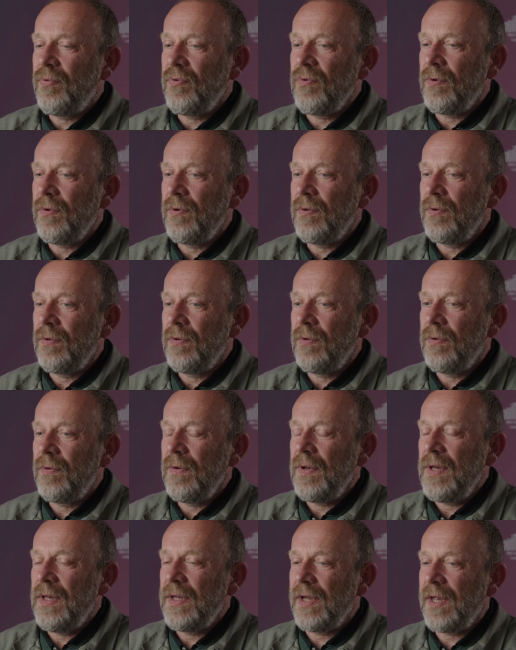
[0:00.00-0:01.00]
pour
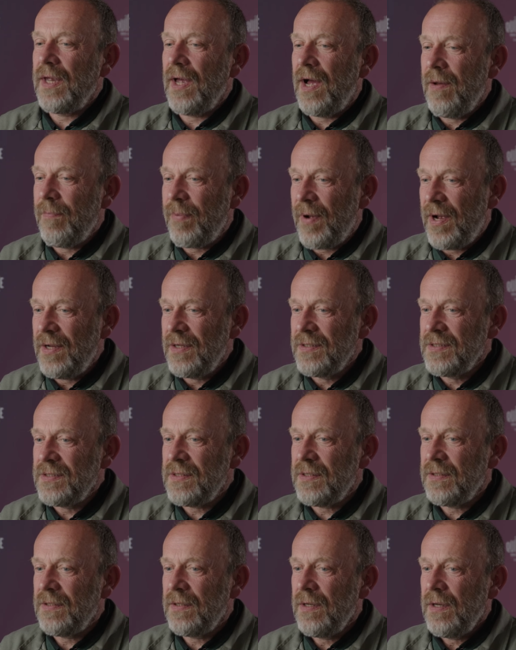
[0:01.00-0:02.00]
euh, écrire un
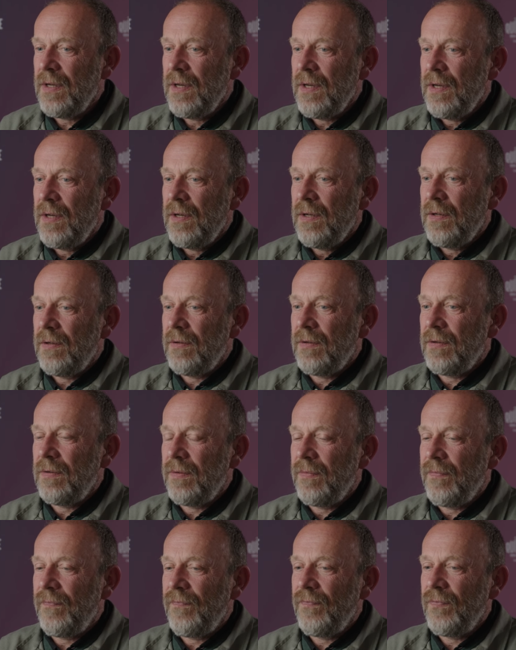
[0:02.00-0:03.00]
prince.
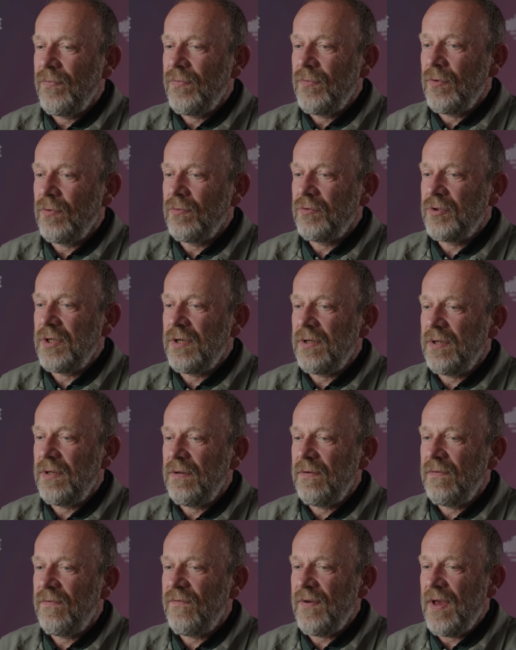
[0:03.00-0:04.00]
Euh, donc
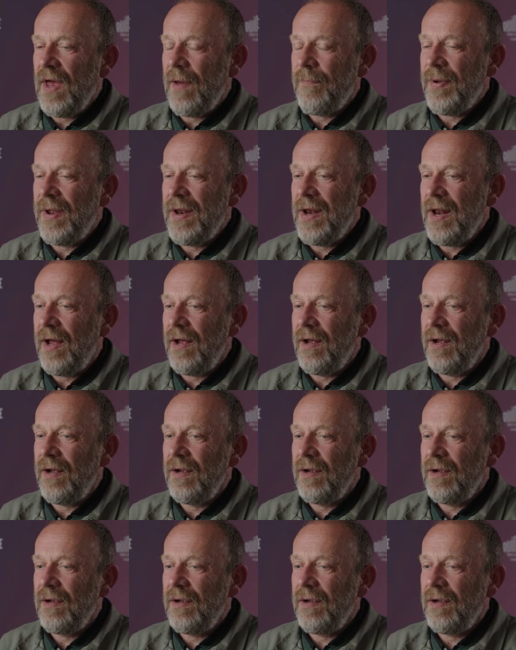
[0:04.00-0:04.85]
j'ai fait appel à